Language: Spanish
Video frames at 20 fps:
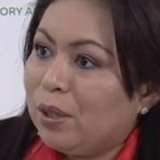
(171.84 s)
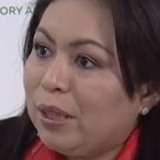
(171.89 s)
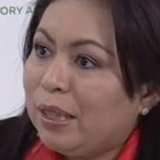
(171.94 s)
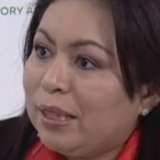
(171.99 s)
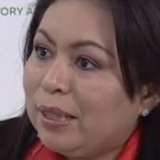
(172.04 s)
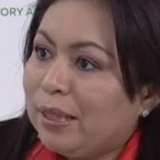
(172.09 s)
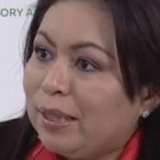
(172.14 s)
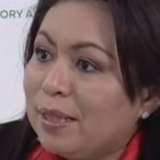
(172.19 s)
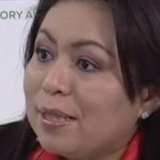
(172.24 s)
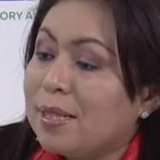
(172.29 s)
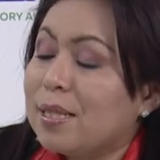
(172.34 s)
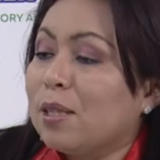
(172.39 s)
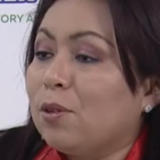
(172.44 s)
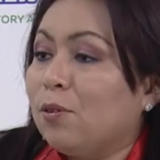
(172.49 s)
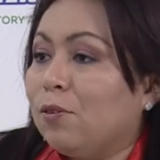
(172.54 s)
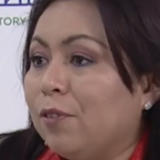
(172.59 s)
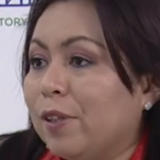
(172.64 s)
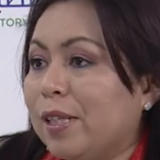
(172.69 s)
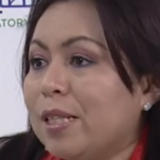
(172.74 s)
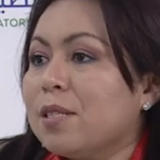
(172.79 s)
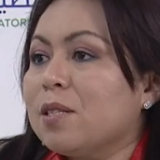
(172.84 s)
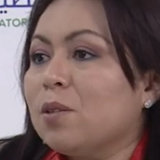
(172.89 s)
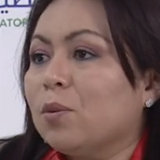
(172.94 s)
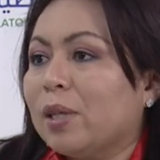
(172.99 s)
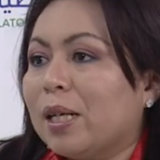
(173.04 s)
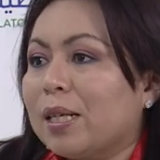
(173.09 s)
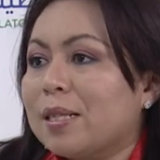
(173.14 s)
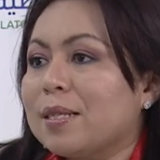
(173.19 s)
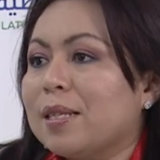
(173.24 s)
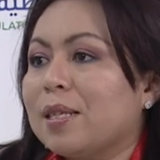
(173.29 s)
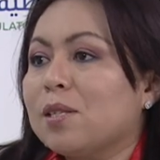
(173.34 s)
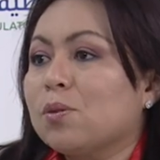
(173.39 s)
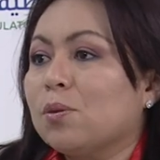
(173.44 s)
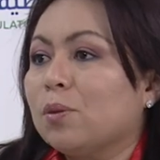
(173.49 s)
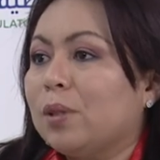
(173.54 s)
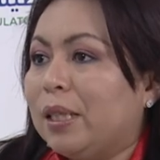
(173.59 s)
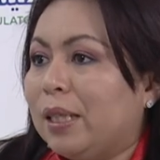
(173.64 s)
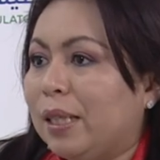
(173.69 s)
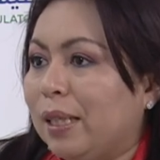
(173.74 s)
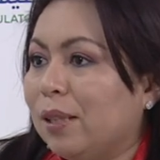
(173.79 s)
digital se ofrece un acceso
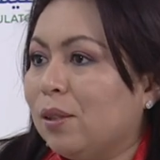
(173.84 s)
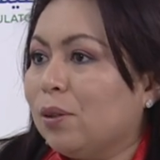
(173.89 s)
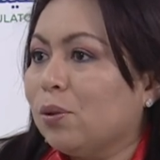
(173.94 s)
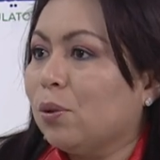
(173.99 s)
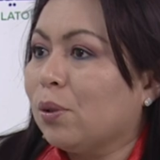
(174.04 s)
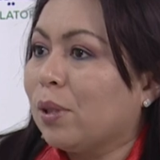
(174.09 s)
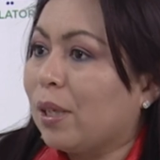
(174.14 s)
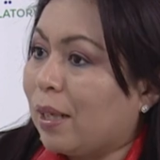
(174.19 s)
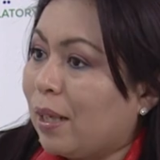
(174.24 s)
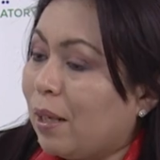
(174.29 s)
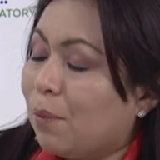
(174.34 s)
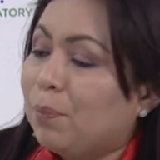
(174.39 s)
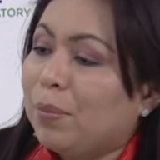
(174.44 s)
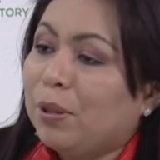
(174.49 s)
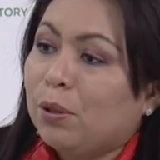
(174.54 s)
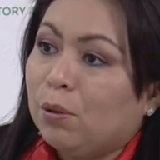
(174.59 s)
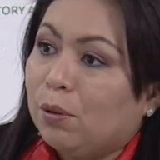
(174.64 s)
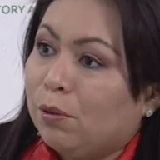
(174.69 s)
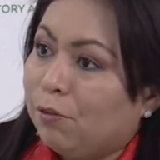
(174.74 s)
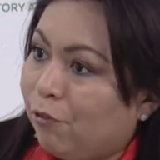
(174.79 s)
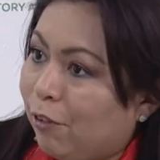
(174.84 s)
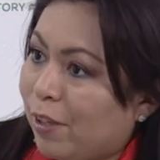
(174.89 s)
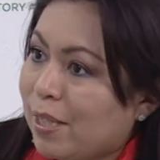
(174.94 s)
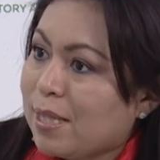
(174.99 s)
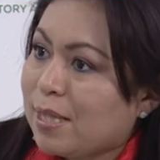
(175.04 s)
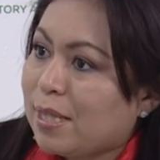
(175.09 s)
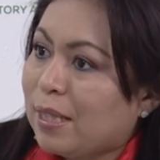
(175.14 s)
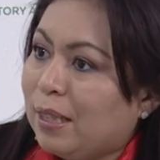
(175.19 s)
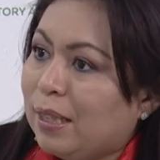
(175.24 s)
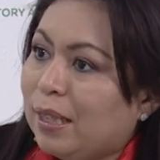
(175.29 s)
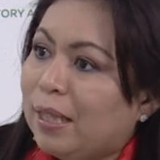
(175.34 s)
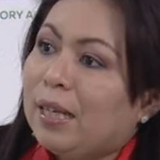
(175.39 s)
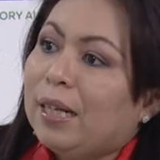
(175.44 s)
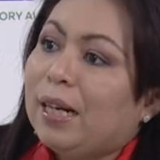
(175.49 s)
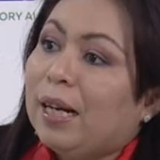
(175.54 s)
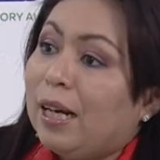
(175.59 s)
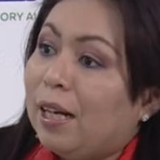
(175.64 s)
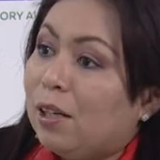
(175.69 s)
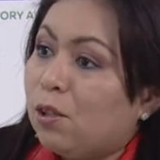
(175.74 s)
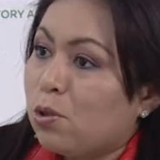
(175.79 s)
directo, rápido y fácil
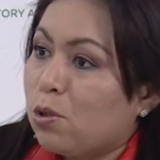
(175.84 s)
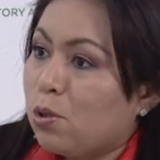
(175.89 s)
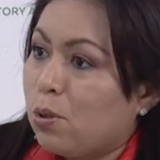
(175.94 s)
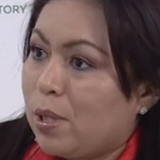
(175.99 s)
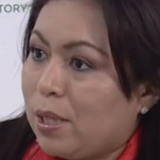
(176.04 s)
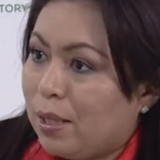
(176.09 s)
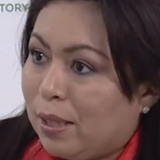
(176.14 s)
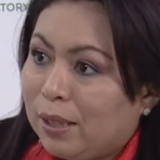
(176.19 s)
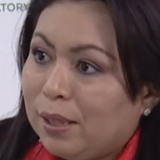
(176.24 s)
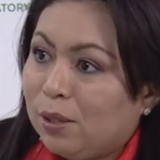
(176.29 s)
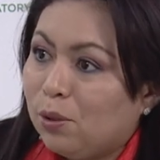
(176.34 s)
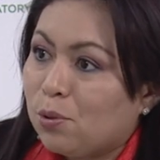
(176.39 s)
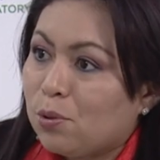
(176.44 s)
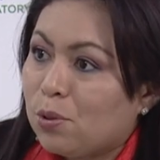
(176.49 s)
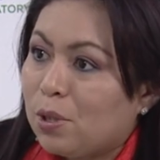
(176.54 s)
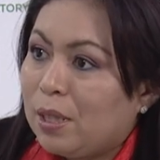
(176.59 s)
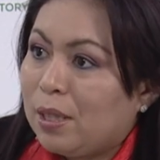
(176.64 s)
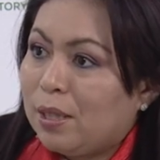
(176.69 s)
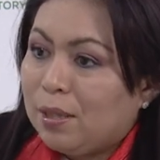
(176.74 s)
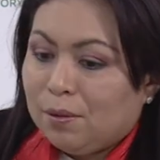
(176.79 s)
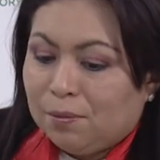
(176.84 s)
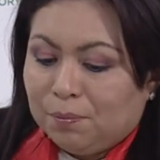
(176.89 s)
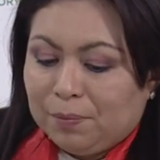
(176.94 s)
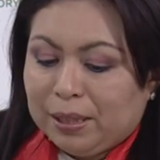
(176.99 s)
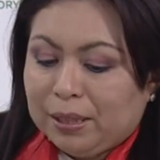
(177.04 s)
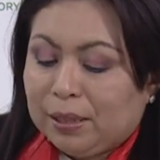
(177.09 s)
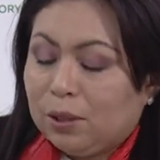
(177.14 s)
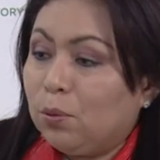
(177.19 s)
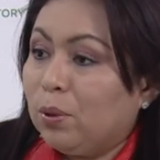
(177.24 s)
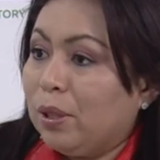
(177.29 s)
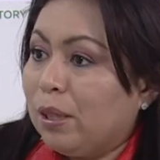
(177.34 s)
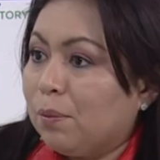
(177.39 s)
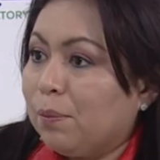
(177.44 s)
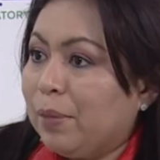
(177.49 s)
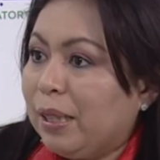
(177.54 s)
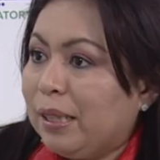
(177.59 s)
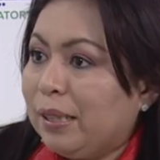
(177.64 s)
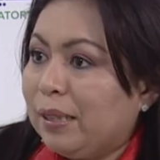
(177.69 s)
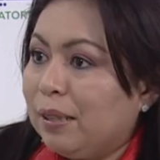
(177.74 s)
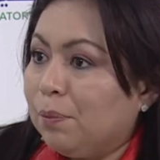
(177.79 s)
a los ciudadanos
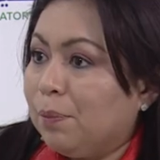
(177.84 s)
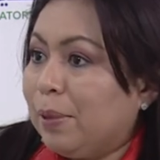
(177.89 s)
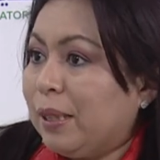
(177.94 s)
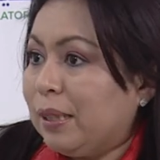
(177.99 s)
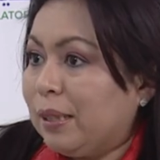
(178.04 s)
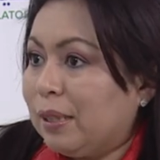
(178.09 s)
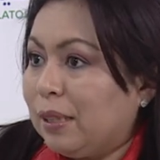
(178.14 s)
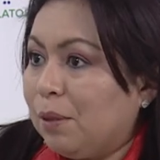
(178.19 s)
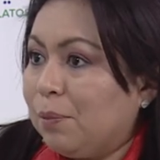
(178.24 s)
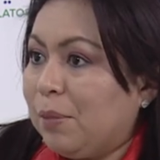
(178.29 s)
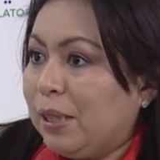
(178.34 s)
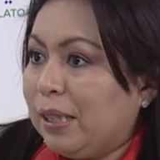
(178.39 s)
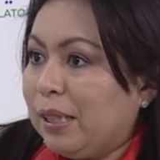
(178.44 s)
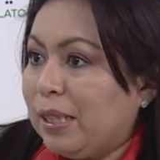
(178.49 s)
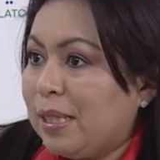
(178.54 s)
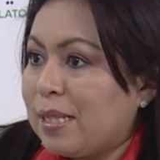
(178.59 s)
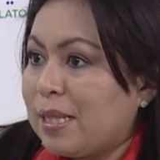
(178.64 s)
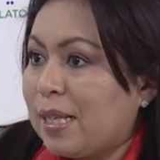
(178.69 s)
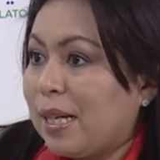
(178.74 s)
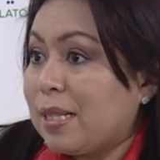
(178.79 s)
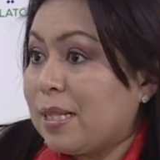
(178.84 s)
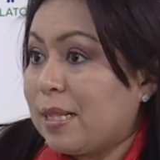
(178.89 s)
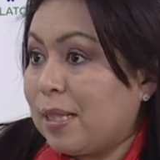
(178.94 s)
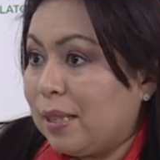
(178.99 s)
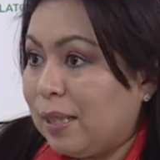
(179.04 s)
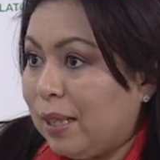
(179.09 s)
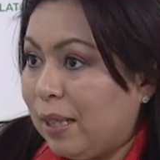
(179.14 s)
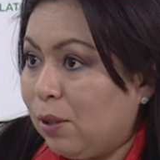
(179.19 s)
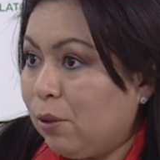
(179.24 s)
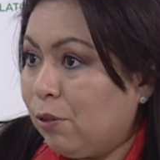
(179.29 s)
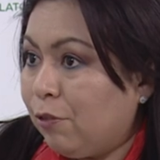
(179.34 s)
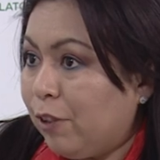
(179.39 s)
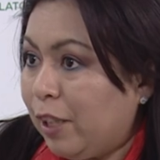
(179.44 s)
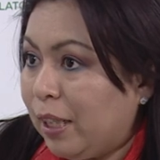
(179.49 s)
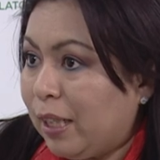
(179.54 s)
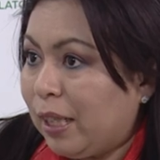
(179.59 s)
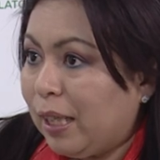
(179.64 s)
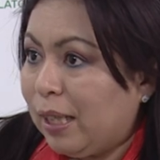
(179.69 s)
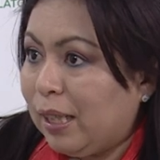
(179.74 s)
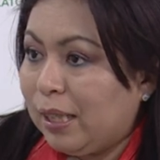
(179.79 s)
particularmente para trámites hacendarios
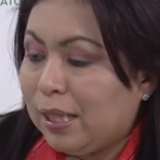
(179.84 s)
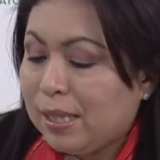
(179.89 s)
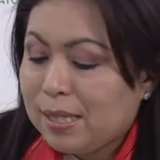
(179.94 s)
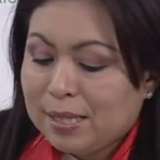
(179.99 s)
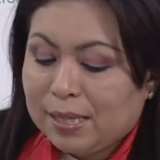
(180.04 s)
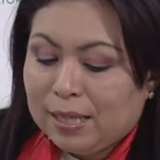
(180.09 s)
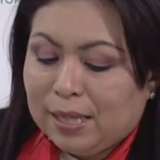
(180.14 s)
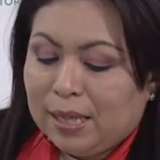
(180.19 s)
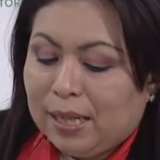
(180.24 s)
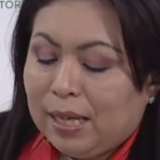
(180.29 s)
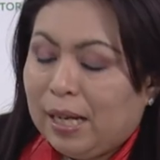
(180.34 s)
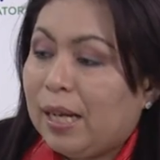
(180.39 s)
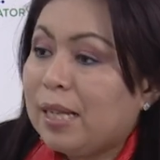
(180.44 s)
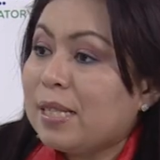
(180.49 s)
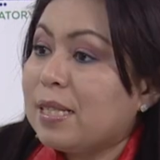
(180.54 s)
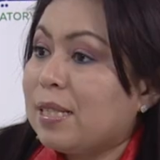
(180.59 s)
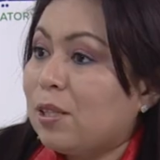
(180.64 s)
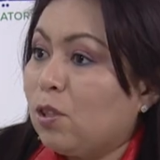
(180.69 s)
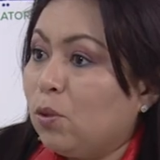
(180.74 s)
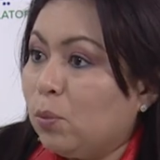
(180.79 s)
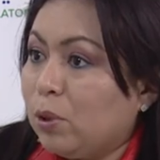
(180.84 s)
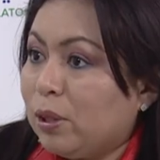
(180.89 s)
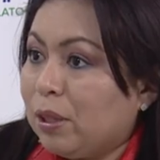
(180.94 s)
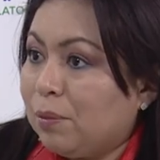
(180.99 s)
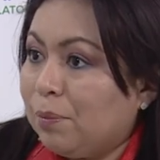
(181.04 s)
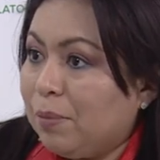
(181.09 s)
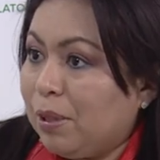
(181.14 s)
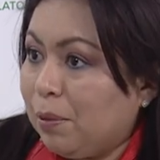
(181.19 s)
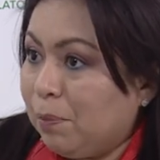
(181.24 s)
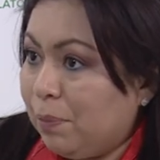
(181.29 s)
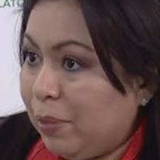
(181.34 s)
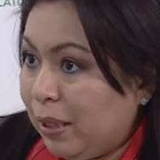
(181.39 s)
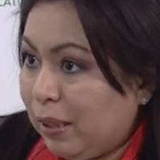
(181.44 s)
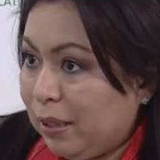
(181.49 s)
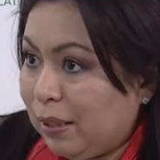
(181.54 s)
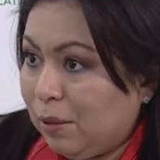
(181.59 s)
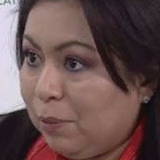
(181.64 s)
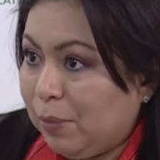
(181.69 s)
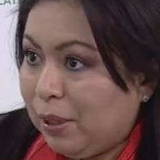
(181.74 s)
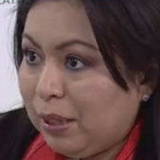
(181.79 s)
fiscales, así como también para
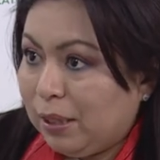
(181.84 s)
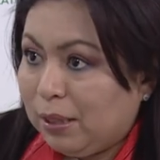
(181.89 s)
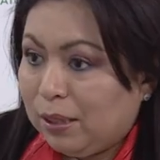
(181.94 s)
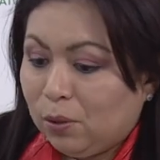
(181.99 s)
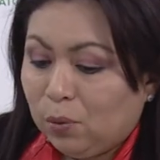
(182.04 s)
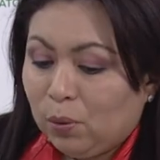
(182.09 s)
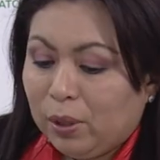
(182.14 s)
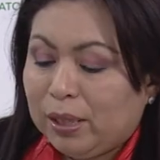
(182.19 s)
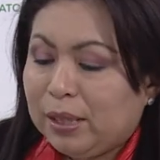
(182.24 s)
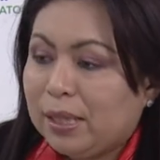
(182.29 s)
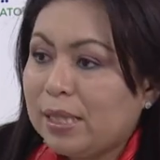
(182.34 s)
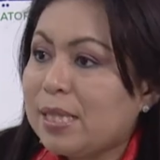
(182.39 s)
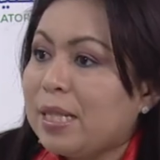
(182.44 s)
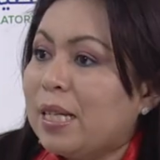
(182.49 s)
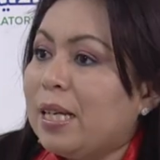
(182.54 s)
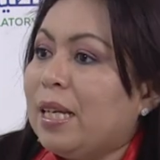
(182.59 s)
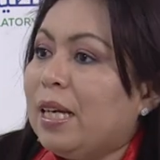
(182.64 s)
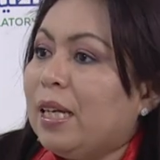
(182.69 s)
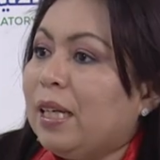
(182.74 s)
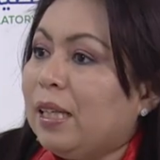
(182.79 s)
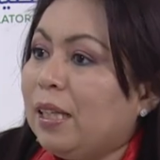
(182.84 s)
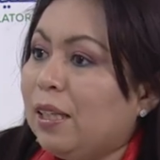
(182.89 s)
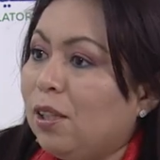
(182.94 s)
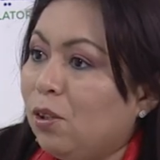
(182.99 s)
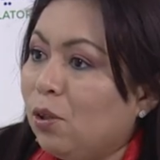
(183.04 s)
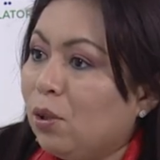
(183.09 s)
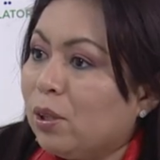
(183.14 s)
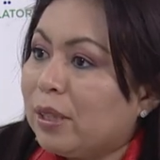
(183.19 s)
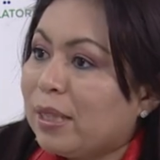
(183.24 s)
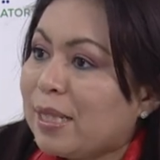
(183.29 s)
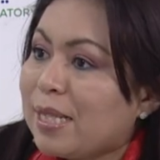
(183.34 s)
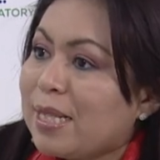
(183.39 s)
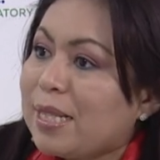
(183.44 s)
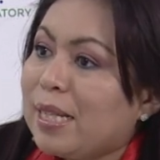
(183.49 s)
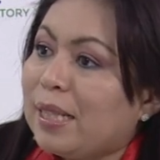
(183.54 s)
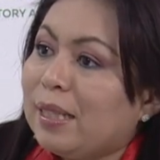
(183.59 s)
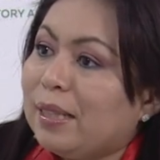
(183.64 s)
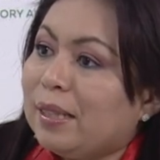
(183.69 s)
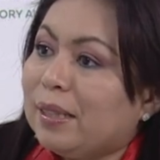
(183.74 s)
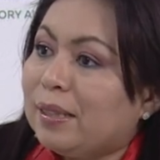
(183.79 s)
trámites de aduanas y otra
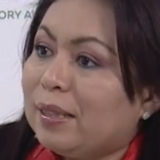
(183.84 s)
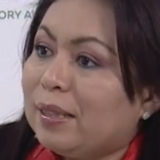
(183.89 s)
serie de